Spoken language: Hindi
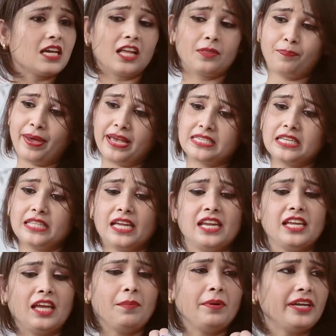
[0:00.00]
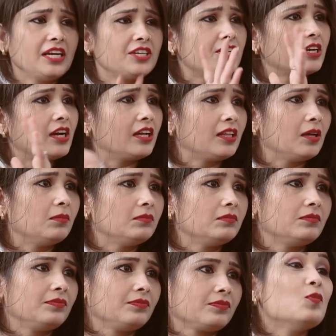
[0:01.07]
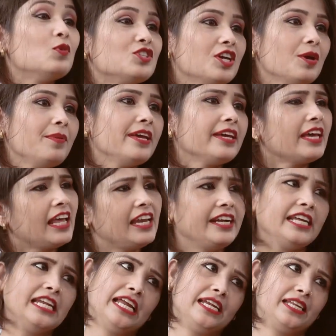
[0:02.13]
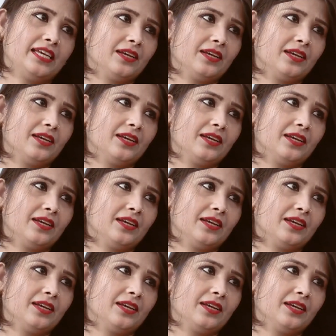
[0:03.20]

एक साथ पैसे देने की भी टेंशन खत्म मुझे भी एक एलईडी